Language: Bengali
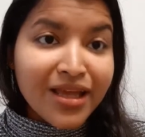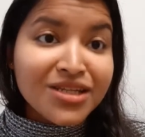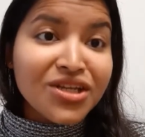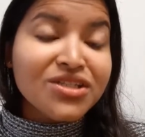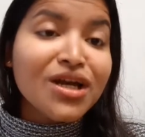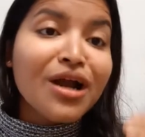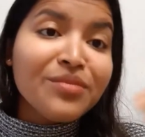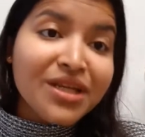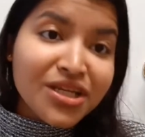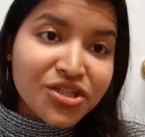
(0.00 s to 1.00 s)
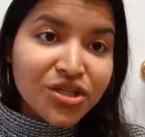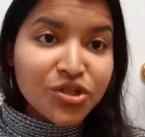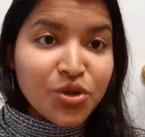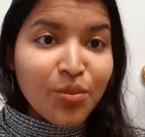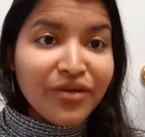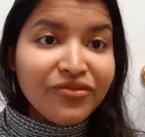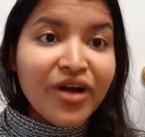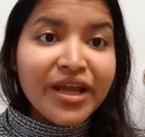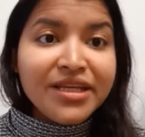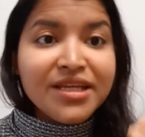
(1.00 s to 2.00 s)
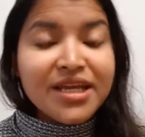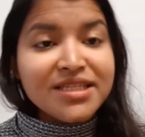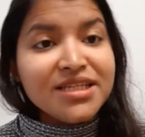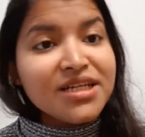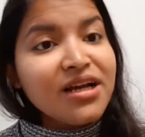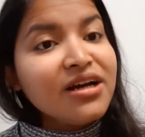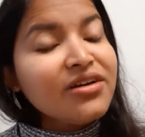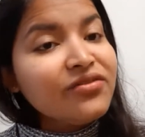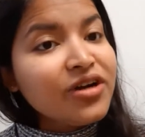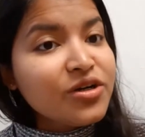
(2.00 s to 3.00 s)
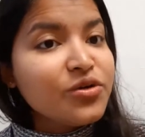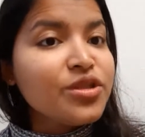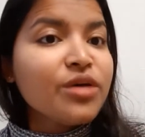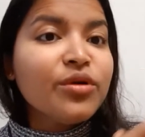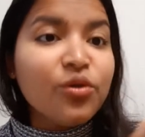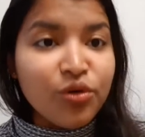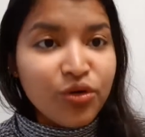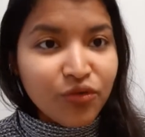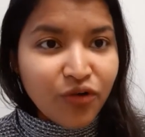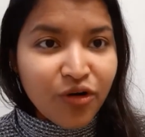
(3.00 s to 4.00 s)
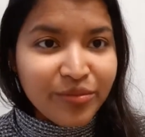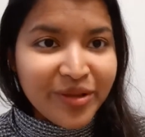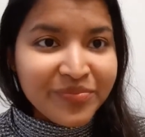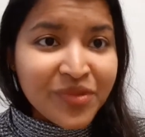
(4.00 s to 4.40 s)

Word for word: সেই জার্মিনেশনের সময় ফাইটিক অ্যাসিডটা কনভার্ট হয়ে যাবে অন্য ফর্মে